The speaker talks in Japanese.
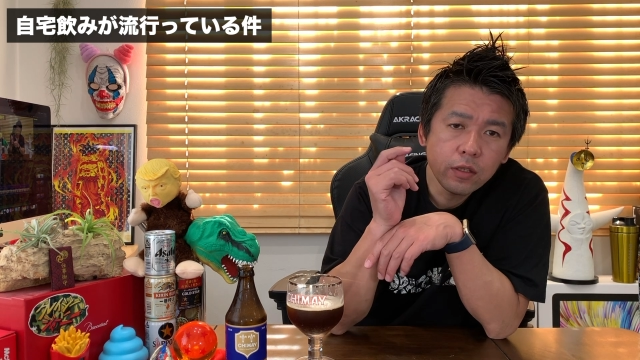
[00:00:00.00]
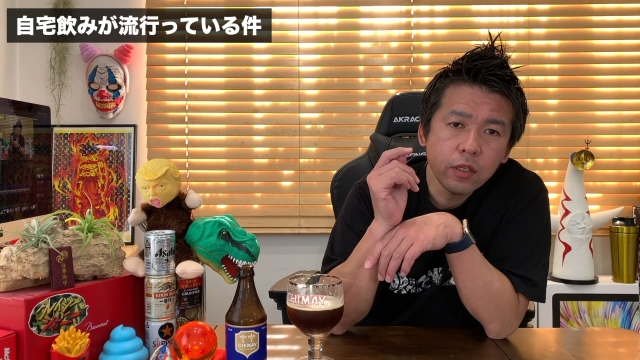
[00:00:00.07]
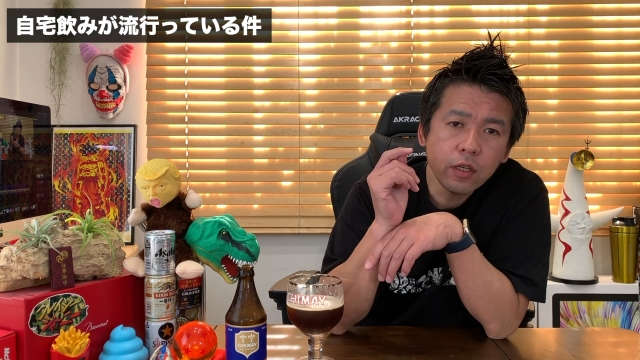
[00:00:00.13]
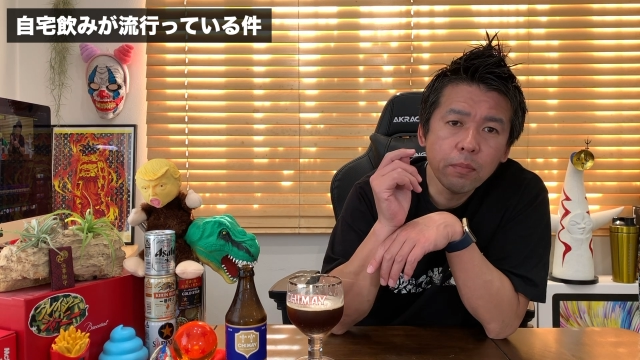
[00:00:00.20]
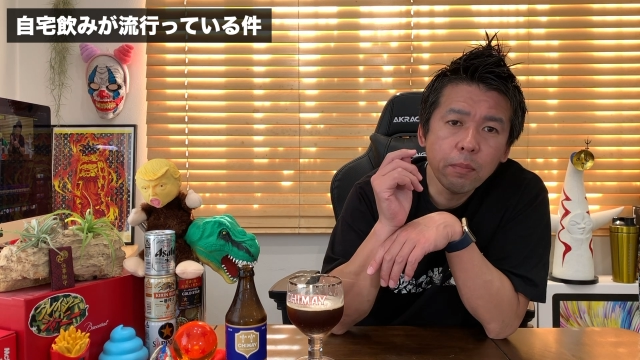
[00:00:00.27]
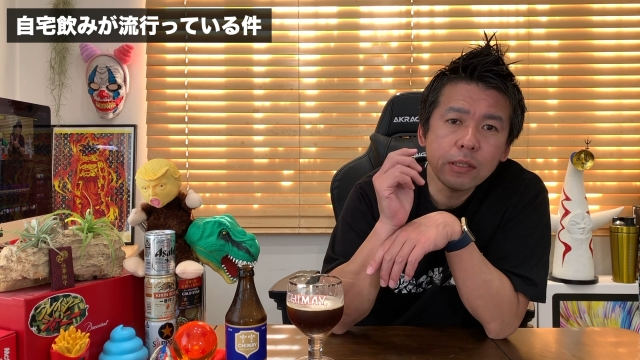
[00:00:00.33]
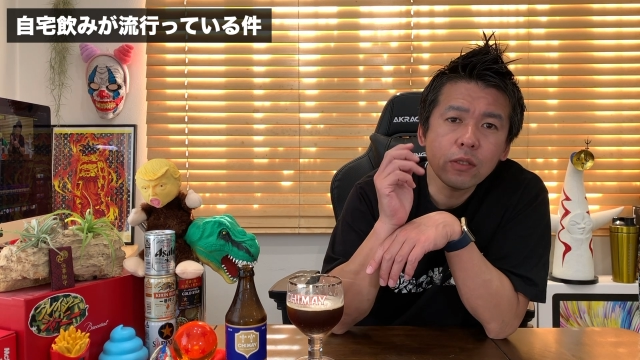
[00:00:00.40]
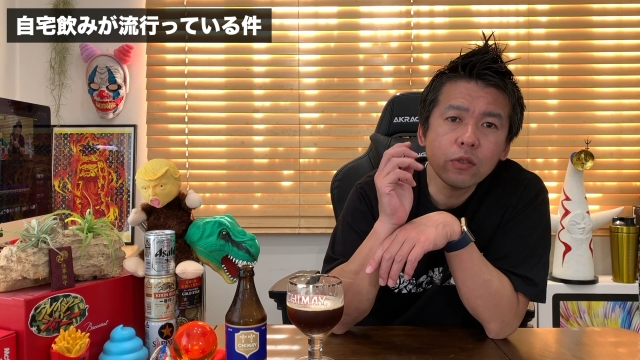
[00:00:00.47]

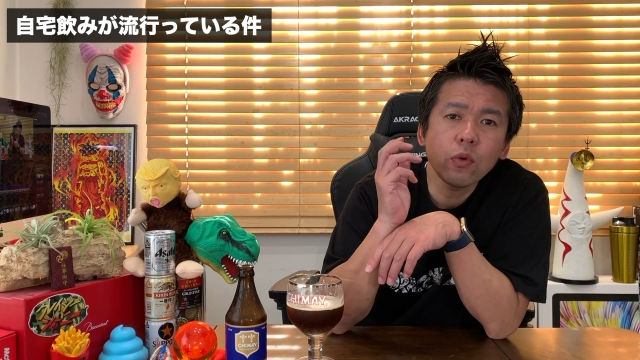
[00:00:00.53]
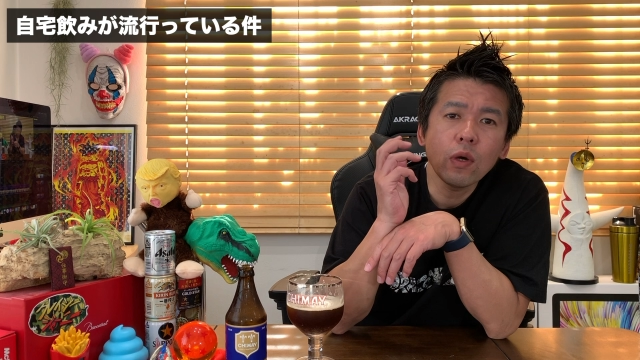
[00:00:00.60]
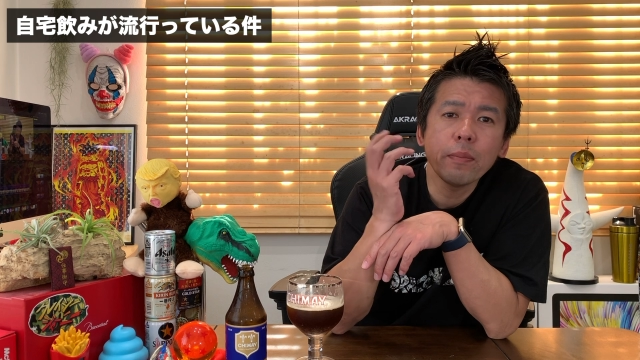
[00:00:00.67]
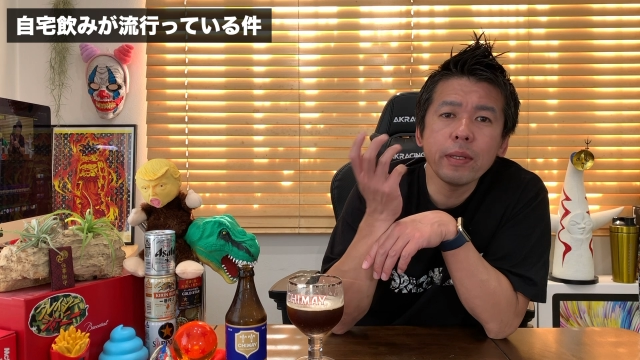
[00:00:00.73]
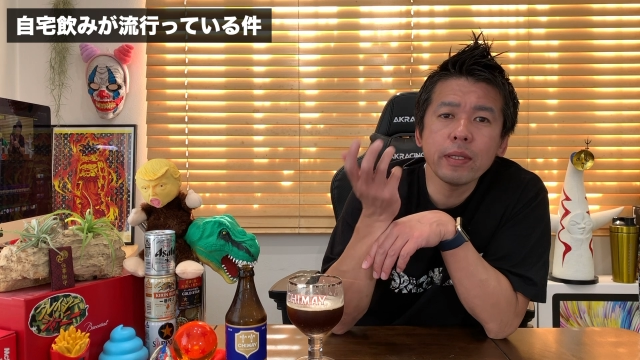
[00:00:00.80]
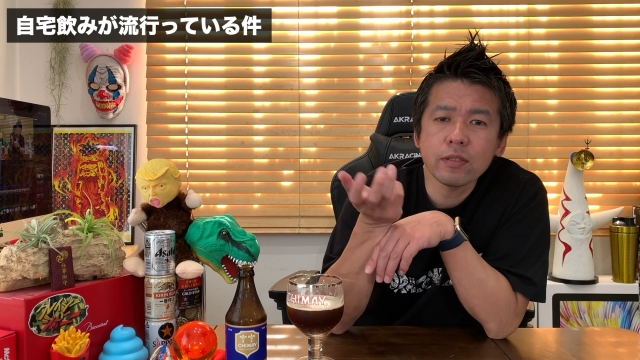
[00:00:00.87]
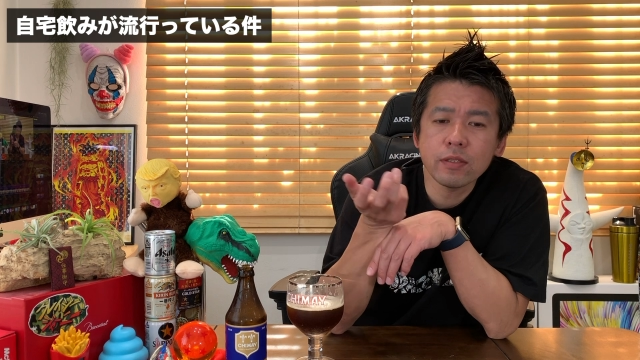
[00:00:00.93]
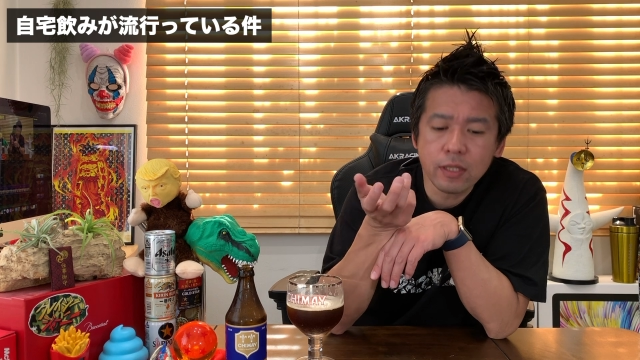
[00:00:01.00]
でまたとは
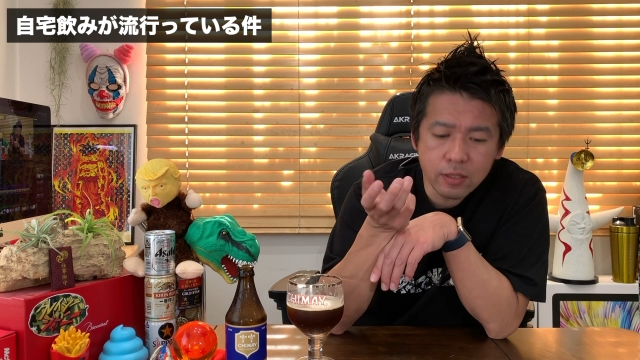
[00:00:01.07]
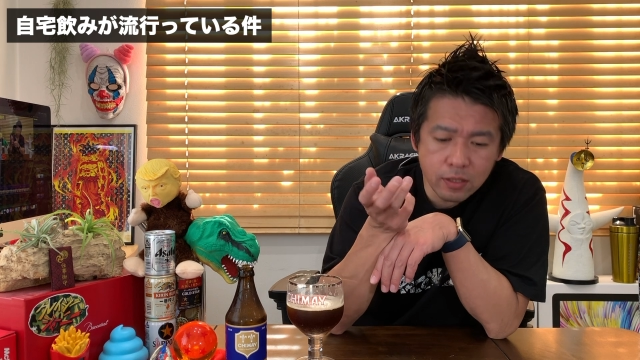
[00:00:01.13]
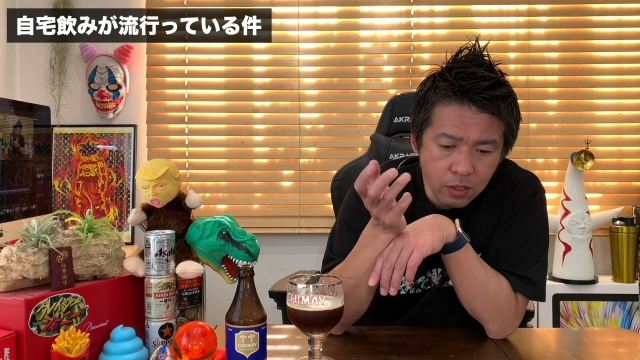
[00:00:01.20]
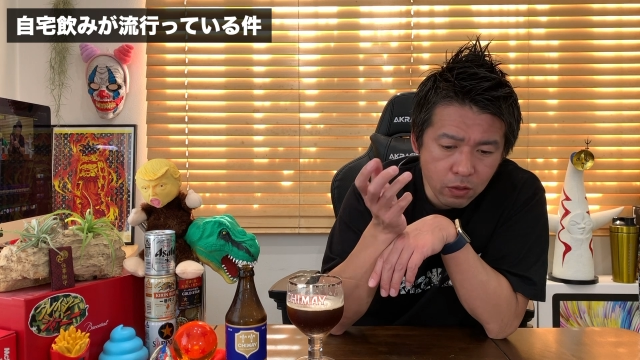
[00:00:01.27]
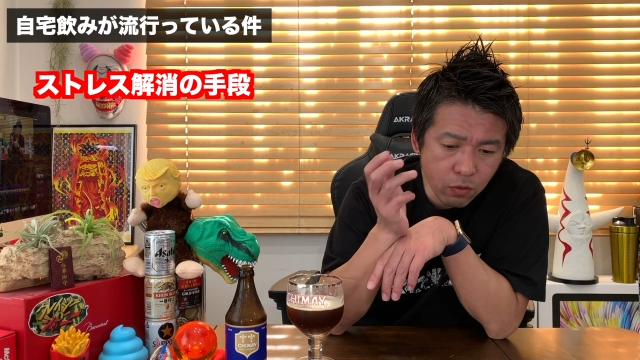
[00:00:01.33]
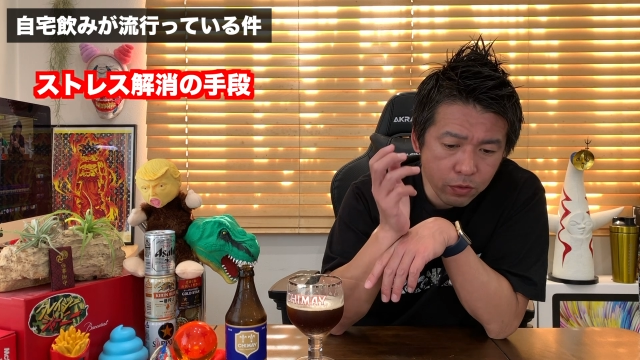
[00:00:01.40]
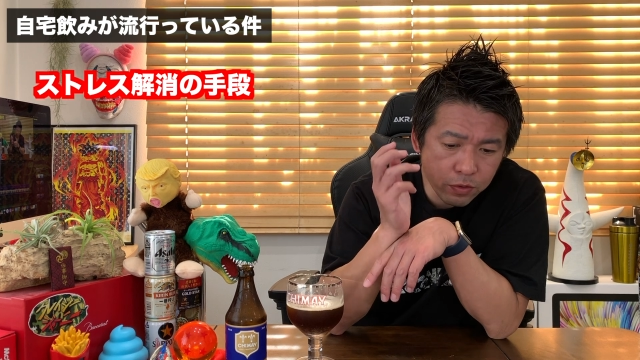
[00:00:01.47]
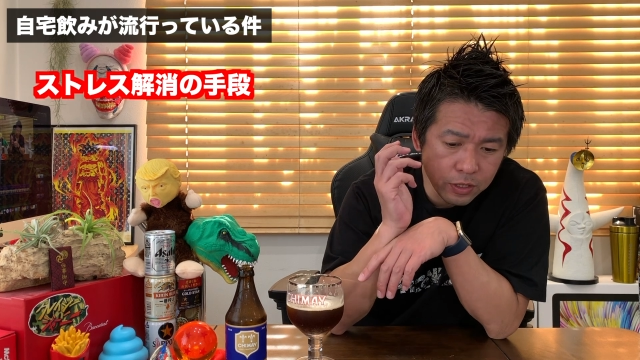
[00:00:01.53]
別にですねこう